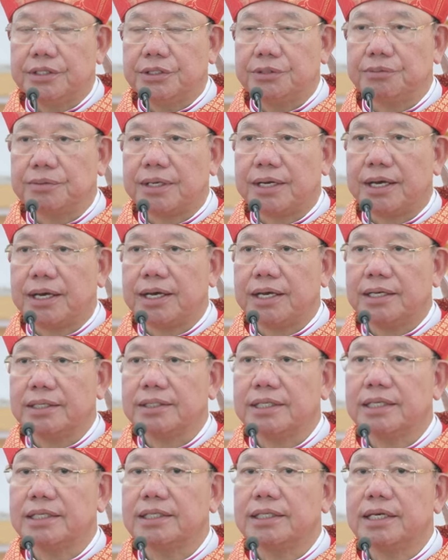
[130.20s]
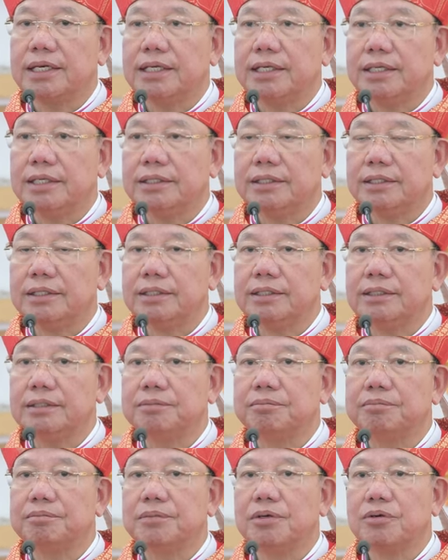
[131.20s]
chúng ta nhận thấy
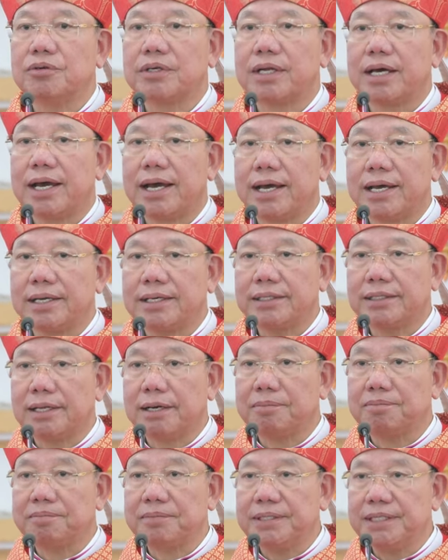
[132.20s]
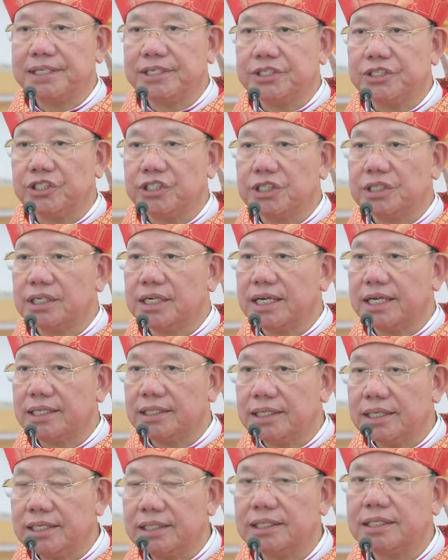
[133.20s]
từ một hai thập niên trở
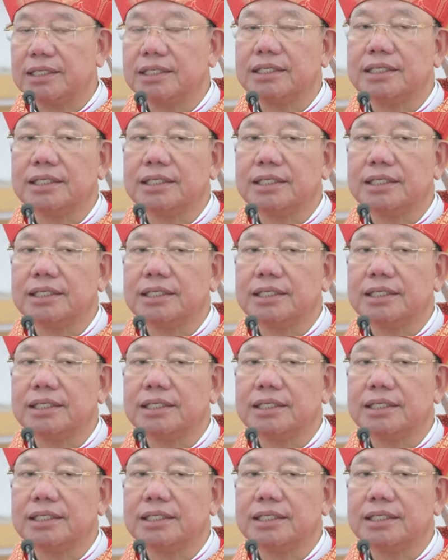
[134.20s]
lại đây,